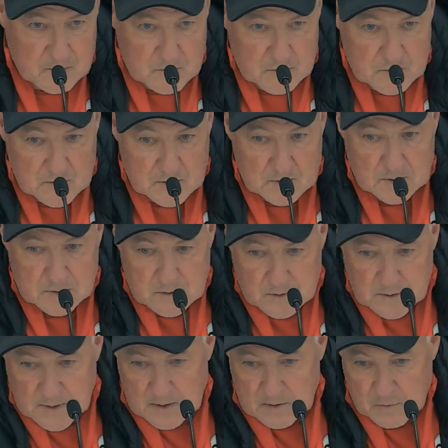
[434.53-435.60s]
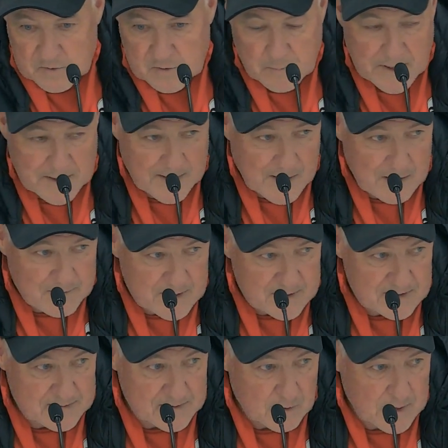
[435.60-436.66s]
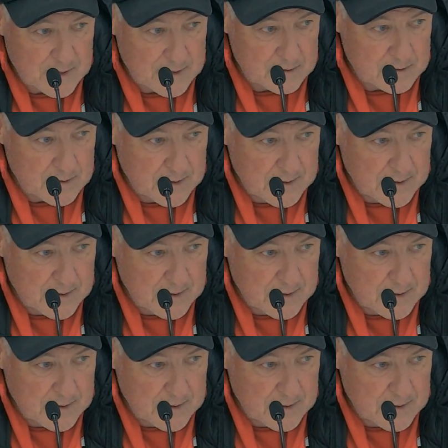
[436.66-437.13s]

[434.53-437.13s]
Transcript: Und äh, ja, gut, so banal wie das jetzt auch klingt,